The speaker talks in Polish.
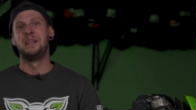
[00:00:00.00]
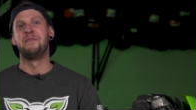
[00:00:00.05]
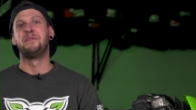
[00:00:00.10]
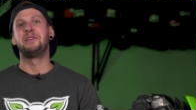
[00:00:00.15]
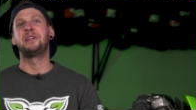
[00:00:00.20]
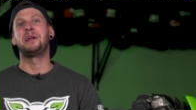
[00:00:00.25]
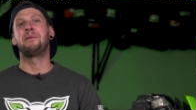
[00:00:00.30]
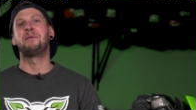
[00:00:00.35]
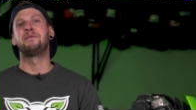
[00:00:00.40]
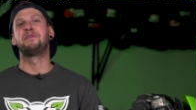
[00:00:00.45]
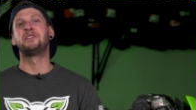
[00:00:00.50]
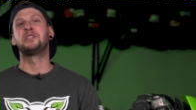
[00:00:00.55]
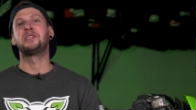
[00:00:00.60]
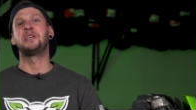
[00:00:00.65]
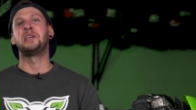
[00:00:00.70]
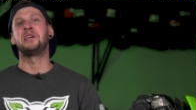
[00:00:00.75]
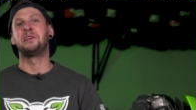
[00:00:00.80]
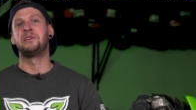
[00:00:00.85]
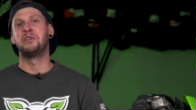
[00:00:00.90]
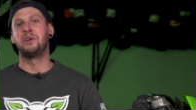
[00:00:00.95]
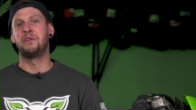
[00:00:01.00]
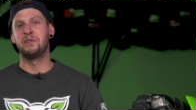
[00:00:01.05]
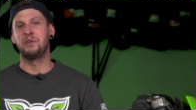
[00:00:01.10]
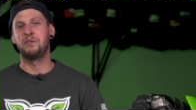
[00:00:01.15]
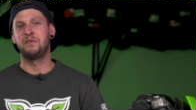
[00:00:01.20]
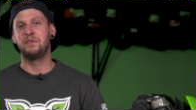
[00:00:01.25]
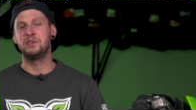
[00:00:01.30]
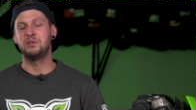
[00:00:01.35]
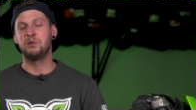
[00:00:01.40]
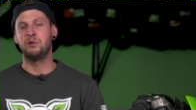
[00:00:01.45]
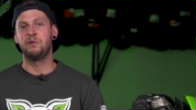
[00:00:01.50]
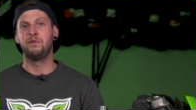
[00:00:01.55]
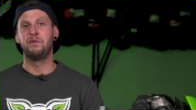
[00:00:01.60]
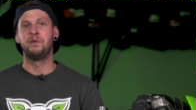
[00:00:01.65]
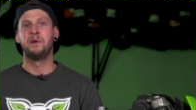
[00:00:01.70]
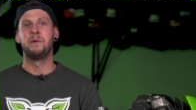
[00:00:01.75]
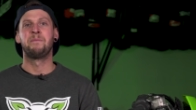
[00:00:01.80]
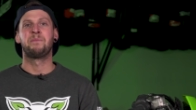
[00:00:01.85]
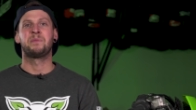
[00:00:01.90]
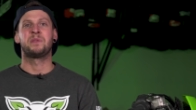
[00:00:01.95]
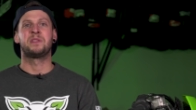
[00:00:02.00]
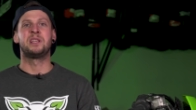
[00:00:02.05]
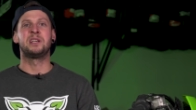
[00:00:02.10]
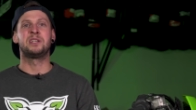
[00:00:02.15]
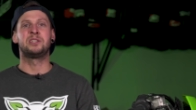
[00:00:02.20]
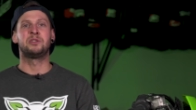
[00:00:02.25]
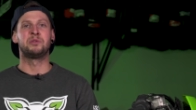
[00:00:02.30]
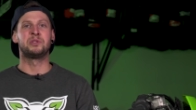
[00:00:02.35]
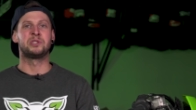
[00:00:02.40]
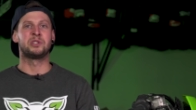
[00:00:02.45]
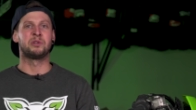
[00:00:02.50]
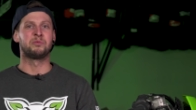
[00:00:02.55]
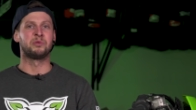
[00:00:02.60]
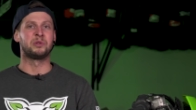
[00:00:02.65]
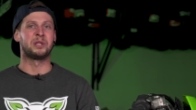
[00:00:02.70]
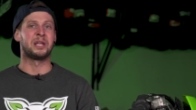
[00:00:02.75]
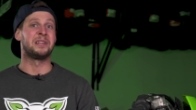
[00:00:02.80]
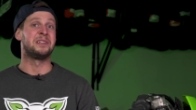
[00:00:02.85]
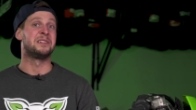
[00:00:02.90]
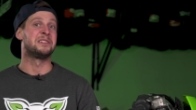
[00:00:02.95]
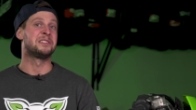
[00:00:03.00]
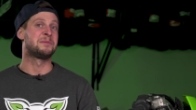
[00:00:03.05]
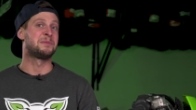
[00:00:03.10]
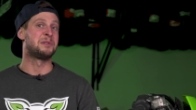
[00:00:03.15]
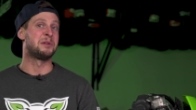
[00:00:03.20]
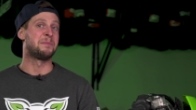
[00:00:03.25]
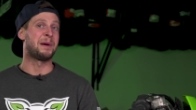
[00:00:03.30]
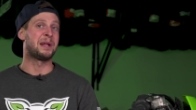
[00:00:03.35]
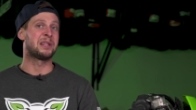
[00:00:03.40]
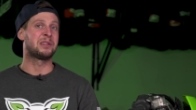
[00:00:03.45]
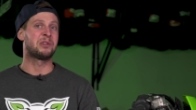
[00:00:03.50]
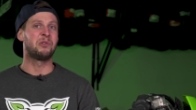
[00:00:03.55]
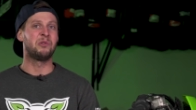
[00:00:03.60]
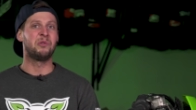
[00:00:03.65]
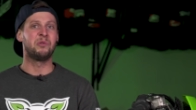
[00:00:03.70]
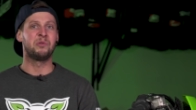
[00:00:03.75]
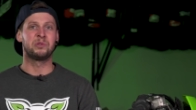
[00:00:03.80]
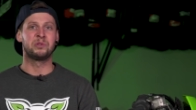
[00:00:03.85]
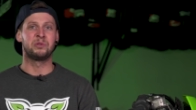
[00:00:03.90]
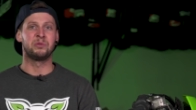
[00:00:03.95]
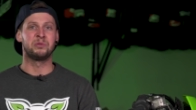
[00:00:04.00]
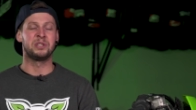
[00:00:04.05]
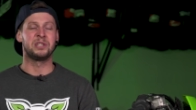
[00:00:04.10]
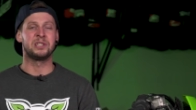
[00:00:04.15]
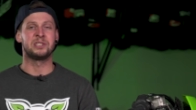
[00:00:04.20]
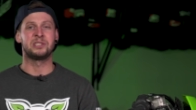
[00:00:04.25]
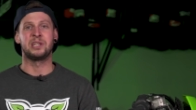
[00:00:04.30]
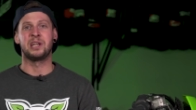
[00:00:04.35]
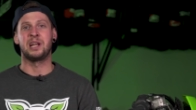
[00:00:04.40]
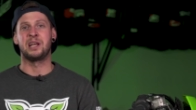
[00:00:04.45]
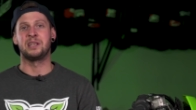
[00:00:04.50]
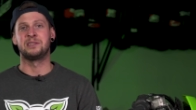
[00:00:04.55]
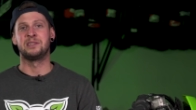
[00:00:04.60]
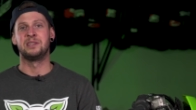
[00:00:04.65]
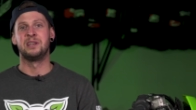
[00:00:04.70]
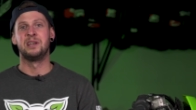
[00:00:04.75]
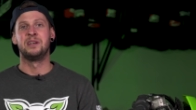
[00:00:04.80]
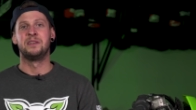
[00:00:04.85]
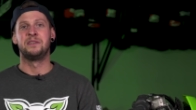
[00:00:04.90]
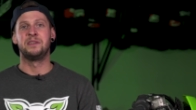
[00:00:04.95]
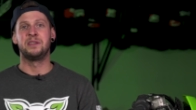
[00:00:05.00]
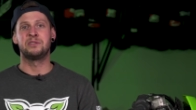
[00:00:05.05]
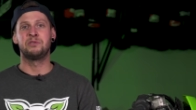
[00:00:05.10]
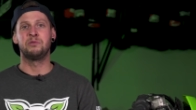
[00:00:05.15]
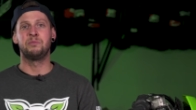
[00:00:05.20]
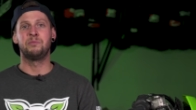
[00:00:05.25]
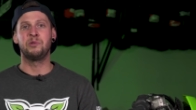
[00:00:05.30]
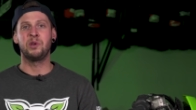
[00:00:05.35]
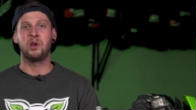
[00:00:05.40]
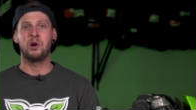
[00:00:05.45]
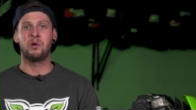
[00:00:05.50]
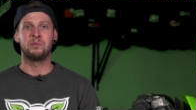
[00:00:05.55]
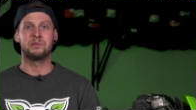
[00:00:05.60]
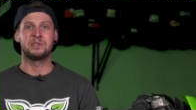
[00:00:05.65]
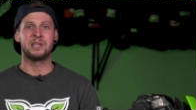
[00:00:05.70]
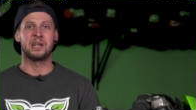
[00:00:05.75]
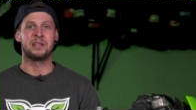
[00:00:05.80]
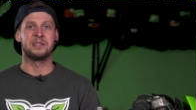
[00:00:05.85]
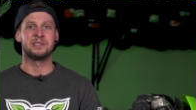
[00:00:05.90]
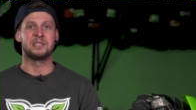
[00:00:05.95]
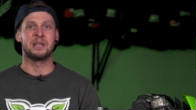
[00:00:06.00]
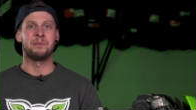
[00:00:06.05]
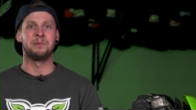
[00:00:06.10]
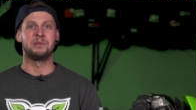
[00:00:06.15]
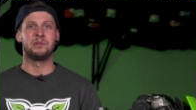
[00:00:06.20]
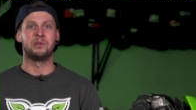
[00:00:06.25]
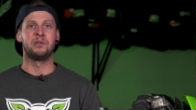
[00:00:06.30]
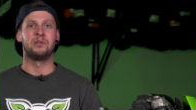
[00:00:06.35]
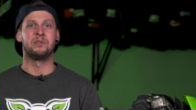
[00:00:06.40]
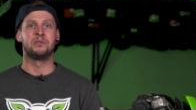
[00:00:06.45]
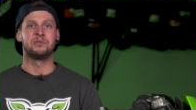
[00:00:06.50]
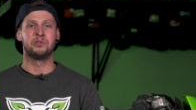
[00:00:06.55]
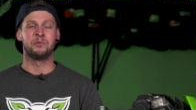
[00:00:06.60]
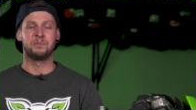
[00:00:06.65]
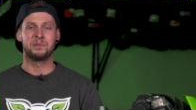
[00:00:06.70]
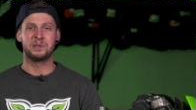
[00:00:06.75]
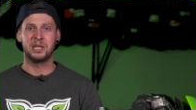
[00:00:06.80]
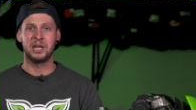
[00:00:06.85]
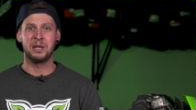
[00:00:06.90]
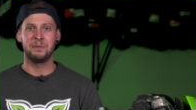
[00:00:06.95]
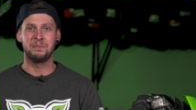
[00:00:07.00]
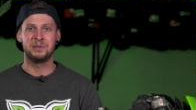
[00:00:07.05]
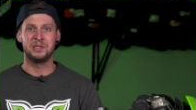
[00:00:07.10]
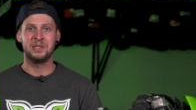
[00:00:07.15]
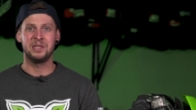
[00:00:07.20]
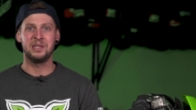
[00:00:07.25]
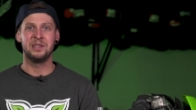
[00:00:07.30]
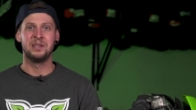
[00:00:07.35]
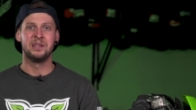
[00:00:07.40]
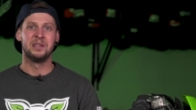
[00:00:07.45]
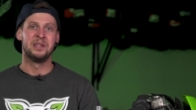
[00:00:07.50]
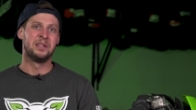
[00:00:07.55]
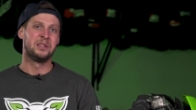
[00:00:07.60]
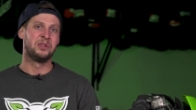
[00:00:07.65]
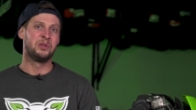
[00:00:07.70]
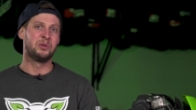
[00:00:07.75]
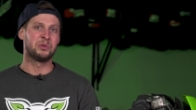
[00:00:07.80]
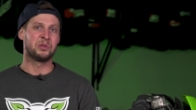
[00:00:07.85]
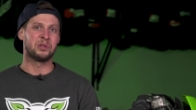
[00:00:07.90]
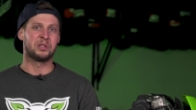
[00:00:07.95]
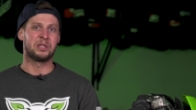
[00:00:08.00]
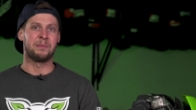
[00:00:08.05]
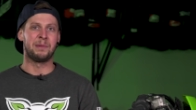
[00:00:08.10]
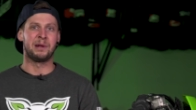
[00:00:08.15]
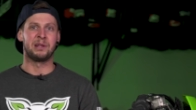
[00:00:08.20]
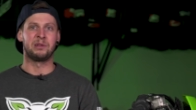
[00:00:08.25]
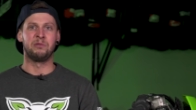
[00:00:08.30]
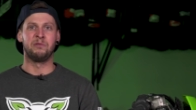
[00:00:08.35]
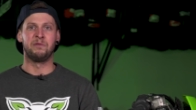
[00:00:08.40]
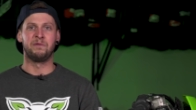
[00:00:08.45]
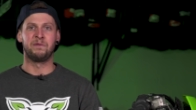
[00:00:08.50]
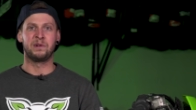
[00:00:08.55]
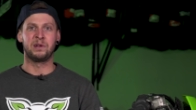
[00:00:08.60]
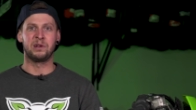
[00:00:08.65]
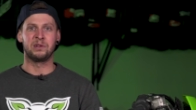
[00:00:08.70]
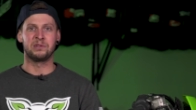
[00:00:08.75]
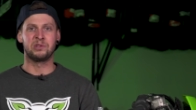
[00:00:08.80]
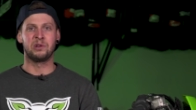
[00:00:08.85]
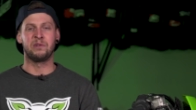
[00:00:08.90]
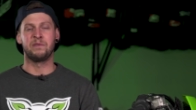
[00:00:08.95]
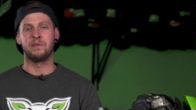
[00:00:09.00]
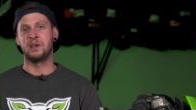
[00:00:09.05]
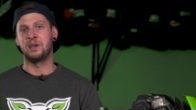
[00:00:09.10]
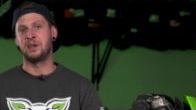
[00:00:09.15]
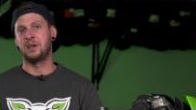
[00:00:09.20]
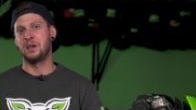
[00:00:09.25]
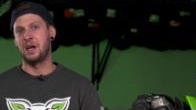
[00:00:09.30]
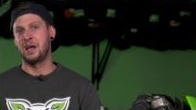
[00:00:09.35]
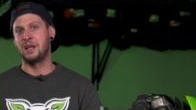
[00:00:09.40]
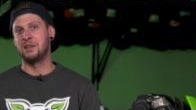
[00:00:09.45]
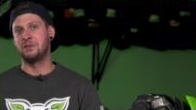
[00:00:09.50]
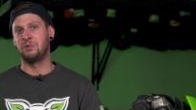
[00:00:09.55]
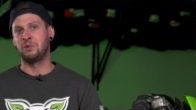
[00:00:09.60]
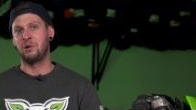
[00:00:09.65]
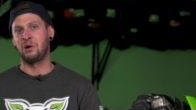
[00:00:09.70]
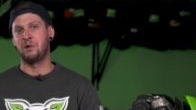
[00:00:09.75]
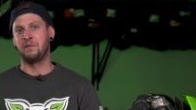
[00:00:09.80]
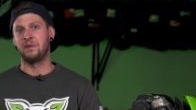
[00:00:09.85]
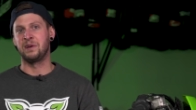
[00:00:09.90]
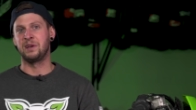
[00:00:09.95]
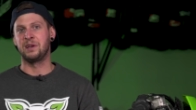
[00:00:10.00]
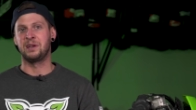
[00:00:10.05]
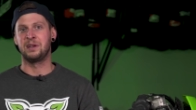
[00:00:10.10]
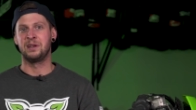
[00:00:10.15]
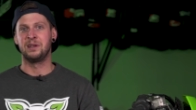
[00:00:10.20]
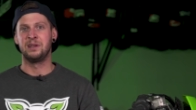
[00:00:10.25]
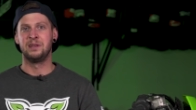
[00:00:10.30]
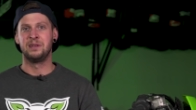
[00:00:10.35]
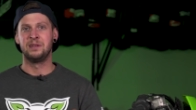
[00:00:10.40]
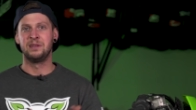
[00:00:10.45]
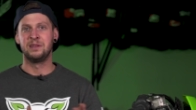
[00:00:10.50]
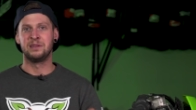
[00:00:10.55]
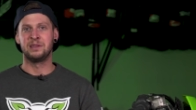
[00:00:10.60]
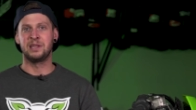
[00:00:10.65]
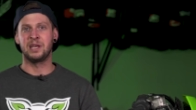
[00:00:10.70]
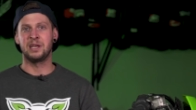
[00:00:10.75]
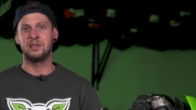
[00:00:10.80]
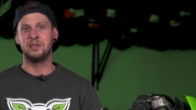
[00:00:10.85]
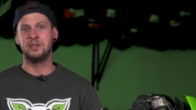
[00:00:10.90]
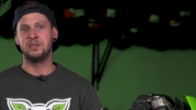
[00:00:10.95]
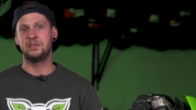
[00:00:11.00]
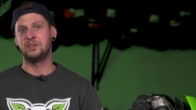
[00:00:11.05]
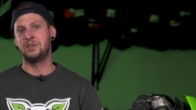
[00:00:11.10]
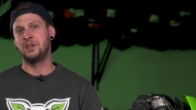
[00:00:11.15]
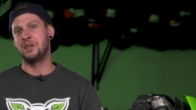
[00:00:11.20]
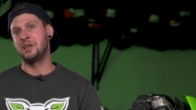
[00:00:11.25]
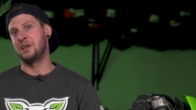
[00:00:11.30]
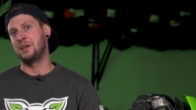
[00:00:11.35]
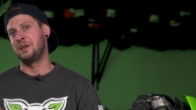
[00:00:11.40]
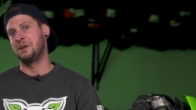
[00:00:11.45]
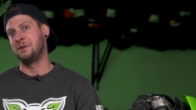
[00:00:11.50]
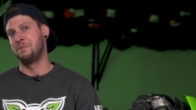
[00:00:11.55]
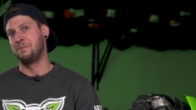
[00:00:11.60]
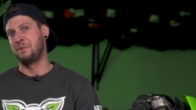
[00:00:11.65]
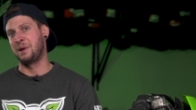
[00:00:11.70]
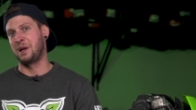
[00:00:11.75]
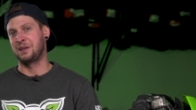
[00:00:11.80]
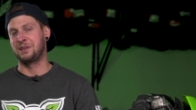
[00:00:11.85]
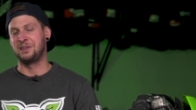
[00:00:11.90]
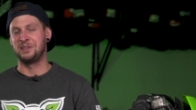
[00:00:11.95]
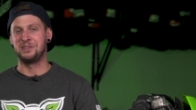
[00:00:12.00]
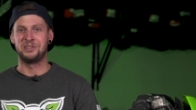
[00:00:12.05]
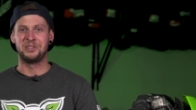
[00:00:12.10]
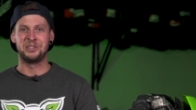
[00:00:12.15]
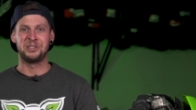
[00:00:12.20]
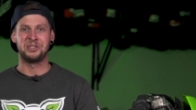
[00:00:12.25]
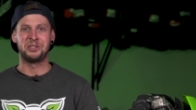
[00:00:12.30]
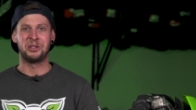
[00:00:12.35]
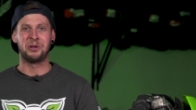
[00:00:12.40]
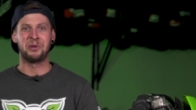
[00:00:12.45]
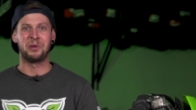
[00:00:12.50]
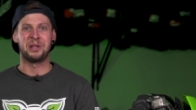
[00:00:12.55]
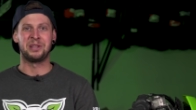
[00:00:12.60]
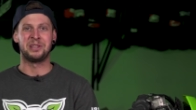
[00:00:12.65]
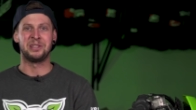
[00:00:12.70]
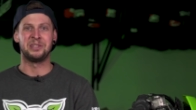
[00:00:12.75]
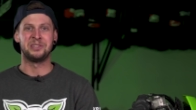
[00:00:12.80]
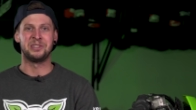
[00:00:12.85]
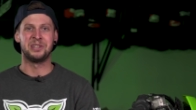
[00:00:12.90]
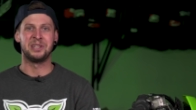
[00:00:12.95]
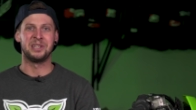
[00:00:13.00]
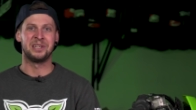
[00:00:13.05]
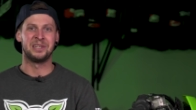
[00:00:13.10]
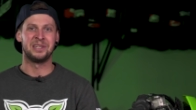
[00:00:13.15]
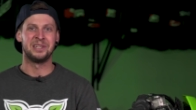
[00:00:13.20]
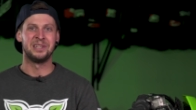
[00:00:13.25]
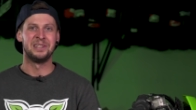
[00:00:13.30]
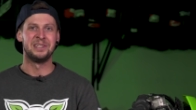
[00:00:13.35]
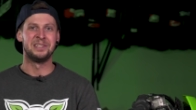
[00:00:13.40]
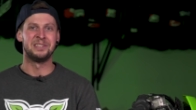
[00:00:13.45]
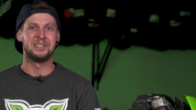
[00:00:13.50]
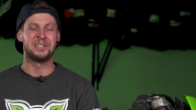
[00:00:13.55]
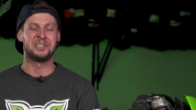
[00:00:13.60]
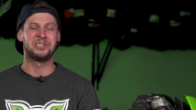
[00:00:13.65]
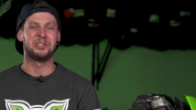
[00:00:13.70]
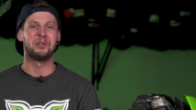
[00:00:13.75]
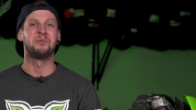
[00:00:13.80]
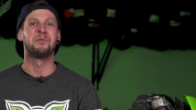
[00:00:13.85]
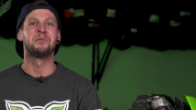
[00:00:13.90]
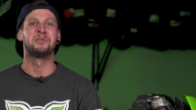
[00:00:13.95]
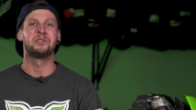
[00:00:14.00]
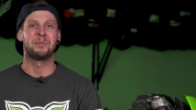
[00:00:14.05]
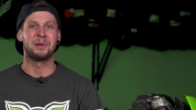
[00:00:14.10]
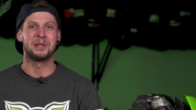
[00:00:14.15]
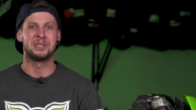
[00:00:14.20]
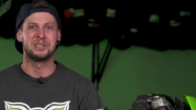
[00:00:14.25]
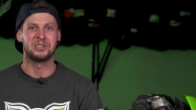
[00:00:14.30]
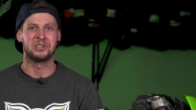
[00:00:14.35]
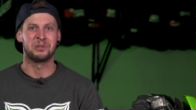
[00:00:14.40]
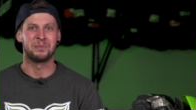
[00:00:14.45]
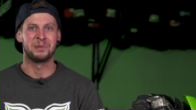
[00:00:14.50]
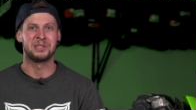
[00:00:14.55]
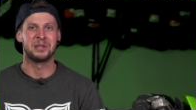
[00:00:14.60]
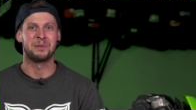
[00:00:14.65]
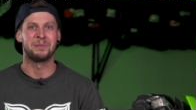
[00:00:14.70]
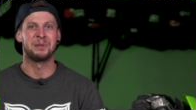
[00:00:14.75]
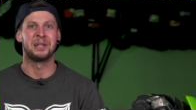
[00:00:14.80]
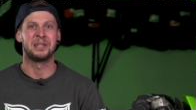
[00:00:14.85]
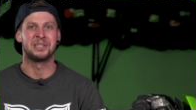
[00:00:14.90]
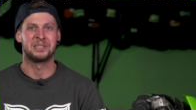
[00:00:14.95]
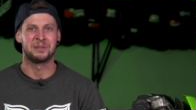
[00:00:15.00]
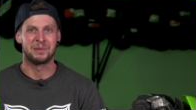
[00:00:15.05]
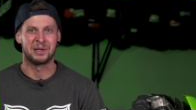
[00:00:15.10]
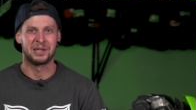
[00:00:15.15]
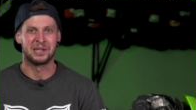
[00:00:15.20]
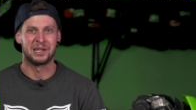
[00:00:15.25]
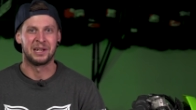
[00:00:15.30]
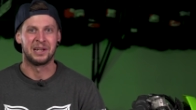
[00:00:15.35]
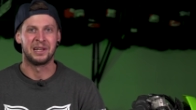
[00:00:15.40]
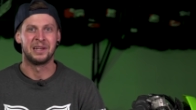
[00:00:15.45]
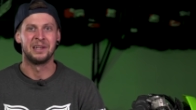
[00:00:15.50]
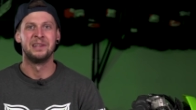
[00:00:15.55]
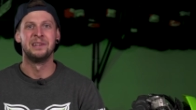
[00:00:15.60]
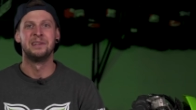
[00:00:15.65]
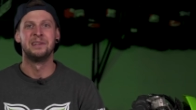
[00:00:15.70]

Witamy wszystkich nowych widzów, tych, którzy są tutaj z przypadku, którzy jeszcze nas nie subują. Zachęcamy do subskrypcji. Dużo tematów crossowych, endurowych, technicznych, praktycznych, teoretycznych. Zresztą zobaczcie sobie sami na naszym kanale.